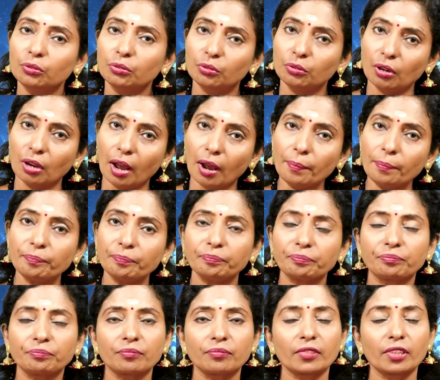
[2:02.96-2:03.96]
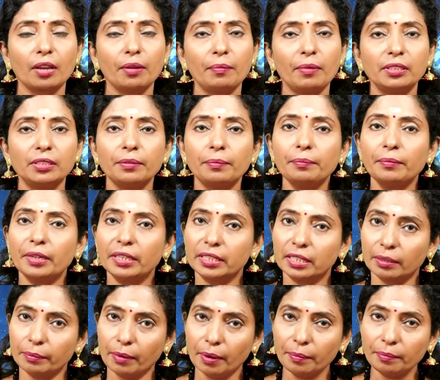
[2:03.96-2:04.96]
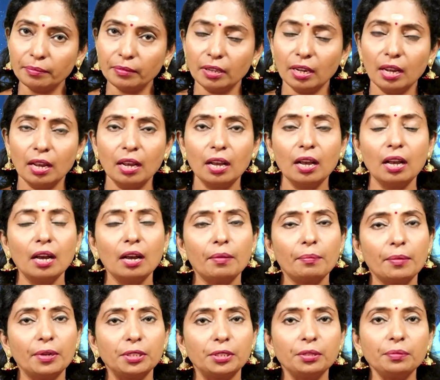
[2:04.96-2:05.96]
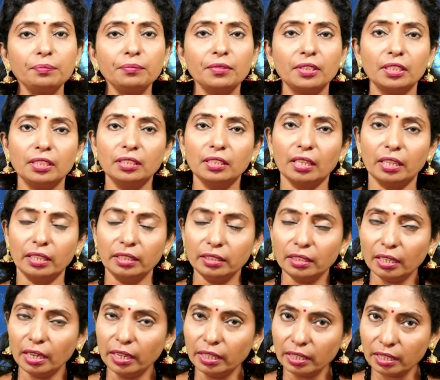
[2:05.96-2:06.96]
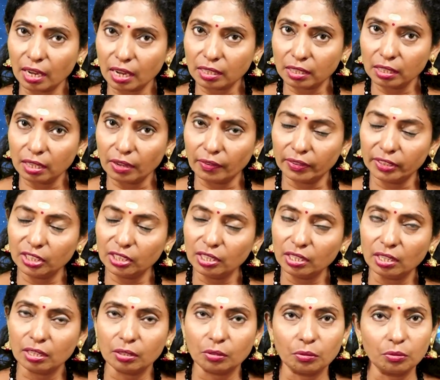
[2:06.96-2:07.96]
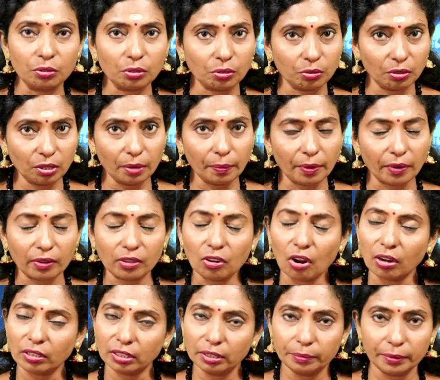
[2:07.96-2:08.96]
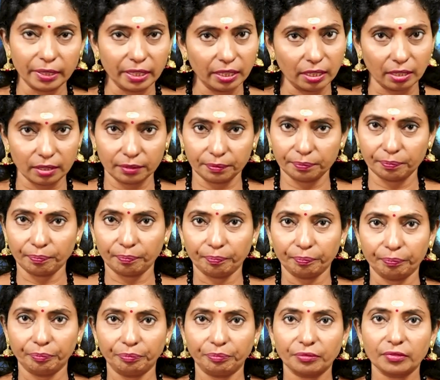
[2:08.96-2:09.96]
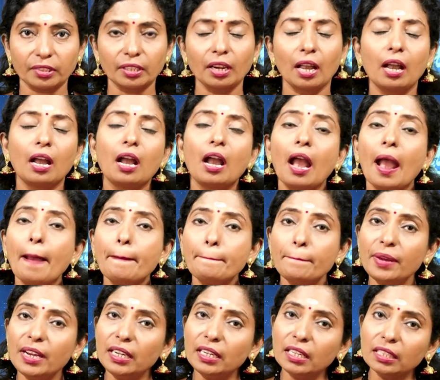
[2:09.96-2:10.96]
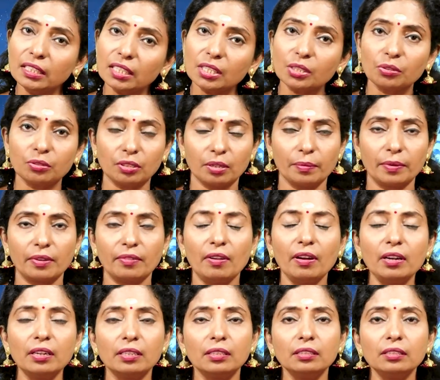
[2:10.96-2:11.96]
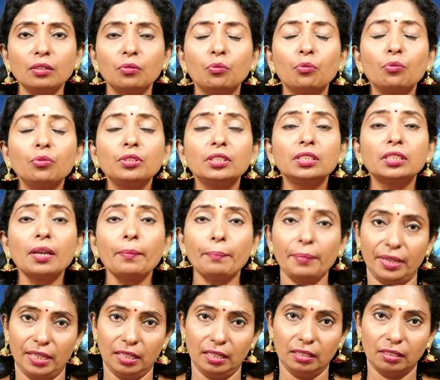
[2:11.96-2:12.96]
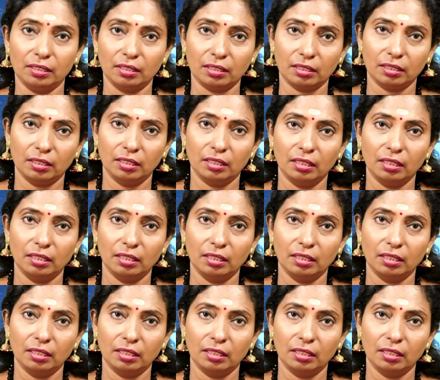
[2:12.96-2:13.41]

துலாம் மற்றும் ரிஷபம் மற்றும் இந்த இந்த ரெண்டு ராசியில் வந்து சுக்கர பகவான் ஆட்சி பெறுகிறார் மீனத்தில் சுக்கர பகவான் உச்சம் பெறுகின்றார்